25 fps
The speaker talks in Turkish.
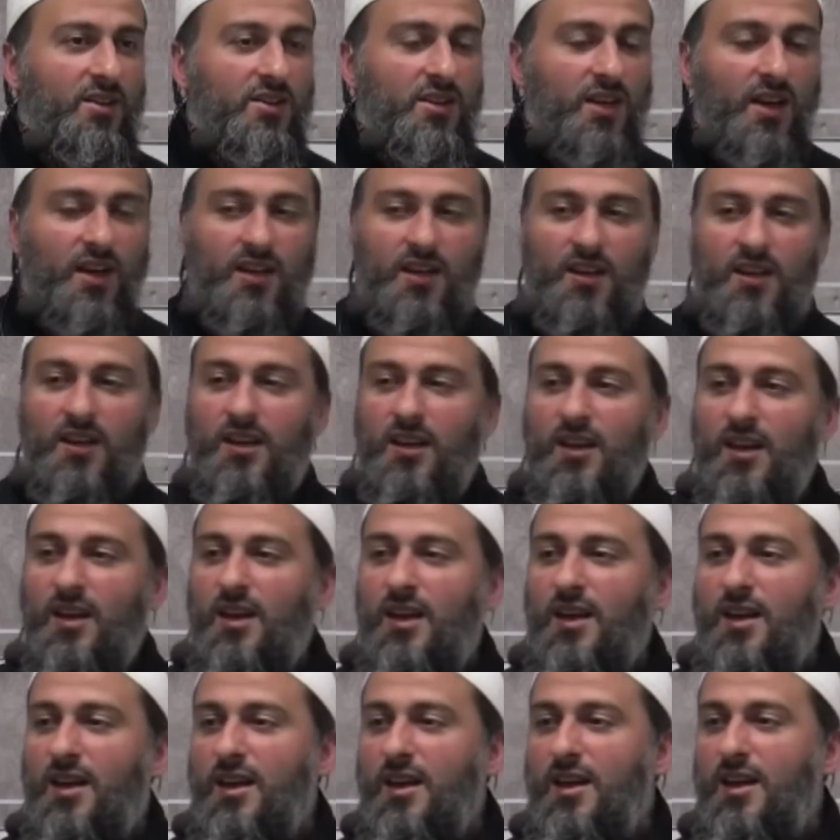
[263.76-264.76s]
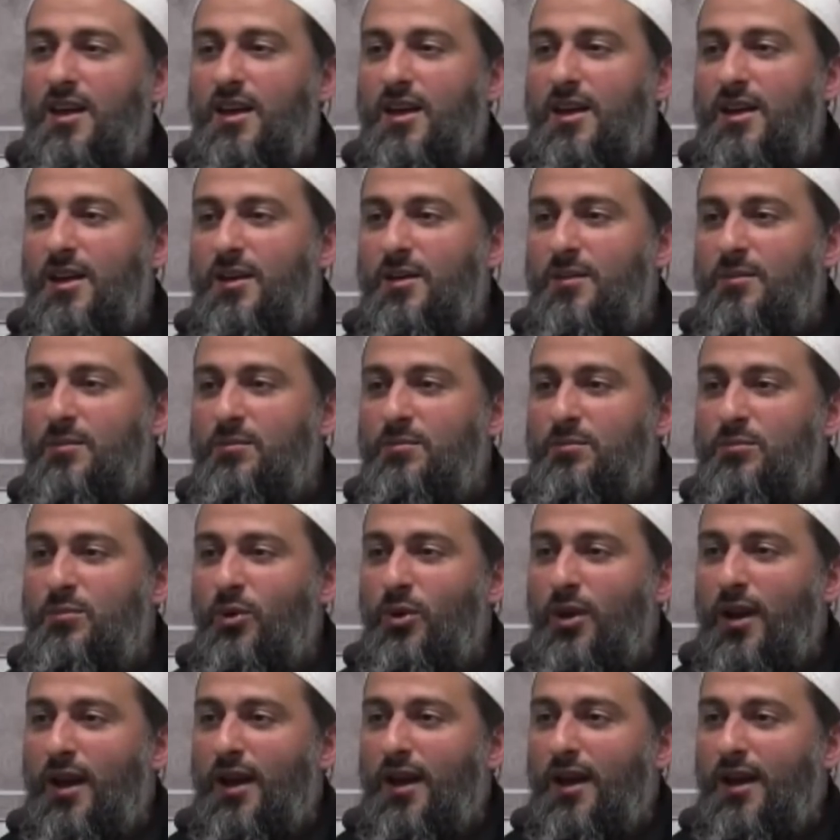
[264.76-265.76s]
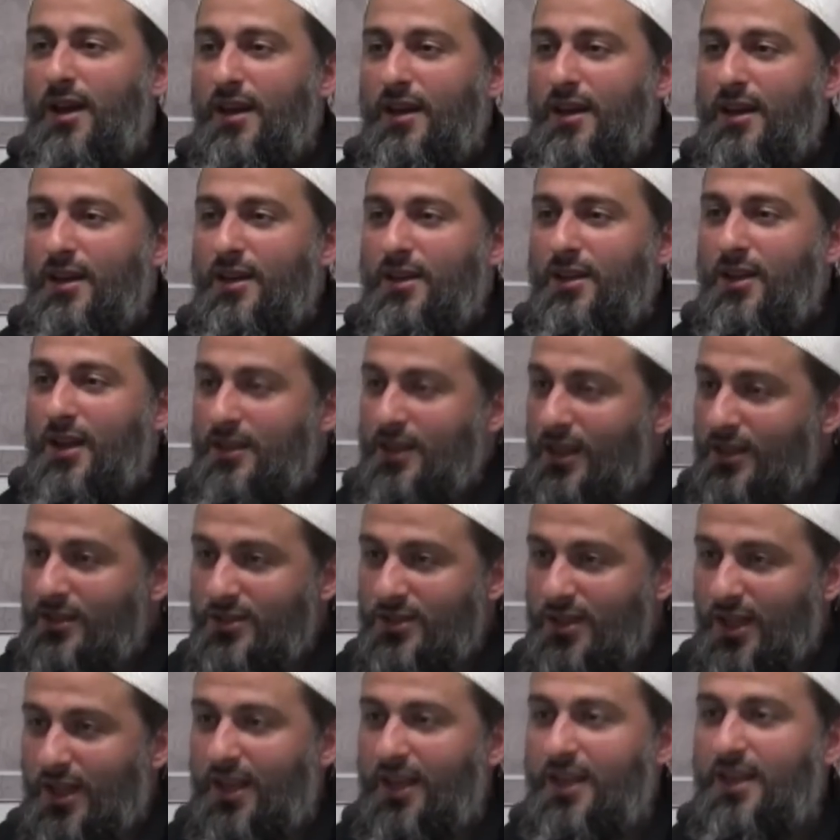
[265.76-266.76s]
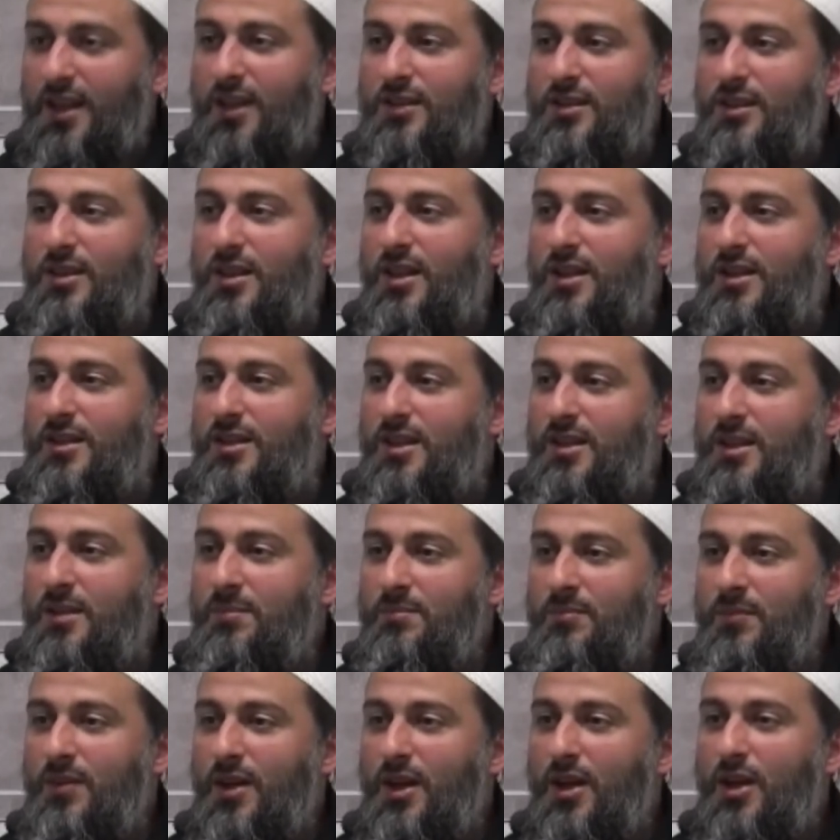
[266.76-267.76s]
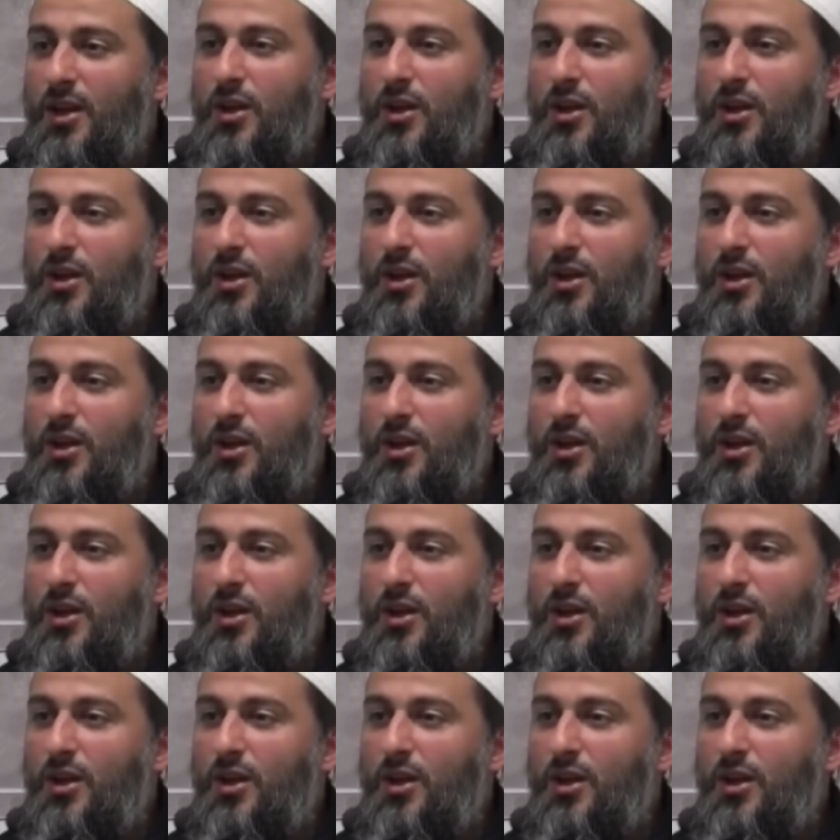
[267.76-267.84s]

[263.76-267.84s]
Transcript: Yani böyle neden saray kadınları dedim?